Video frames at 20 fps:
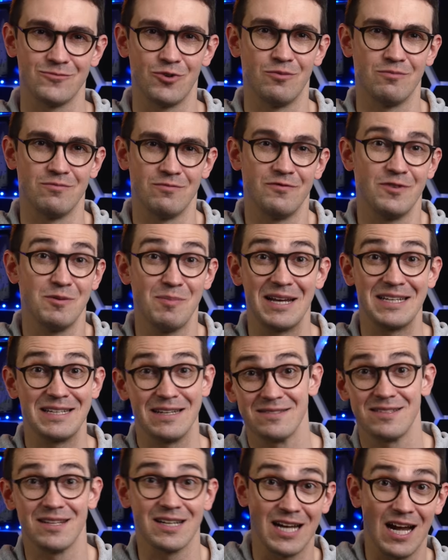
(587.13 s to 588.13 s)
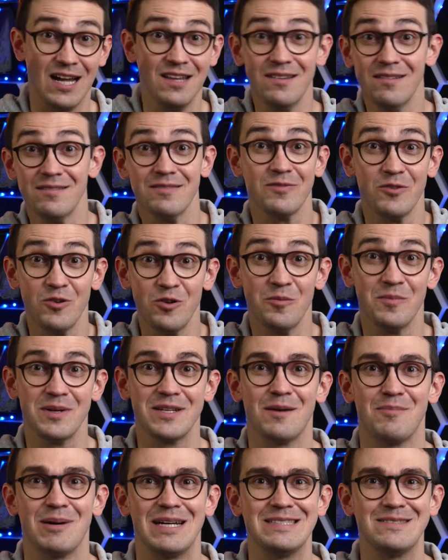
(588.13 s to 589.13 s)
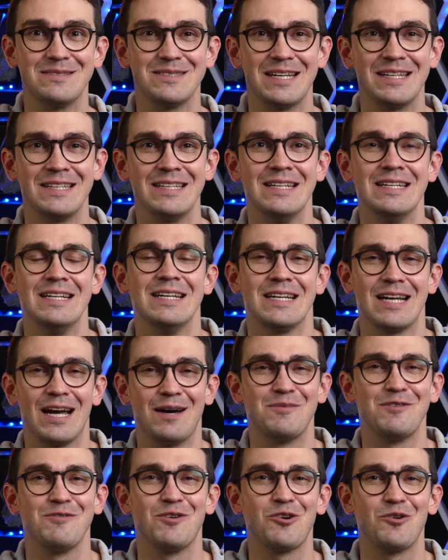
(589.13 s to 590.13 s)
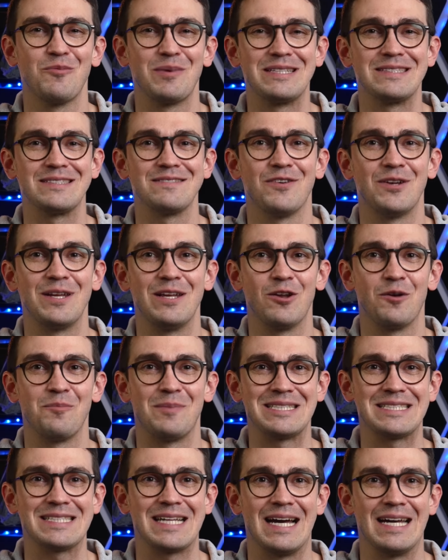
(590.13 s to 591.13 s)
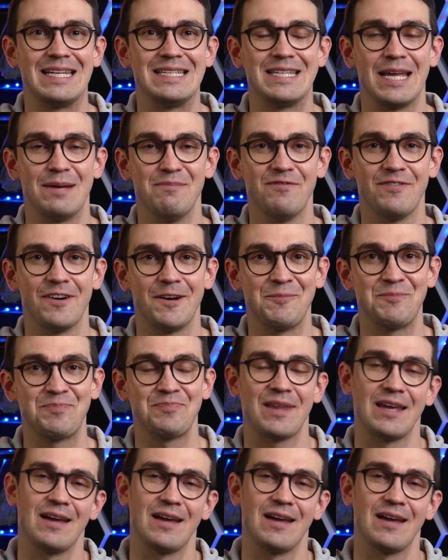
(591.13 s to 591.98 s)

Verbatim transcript: um wie bei Tesla ganz früh mit dabei zu sein, kam die Woche übrigens von Elon Musk ein Dämpfer.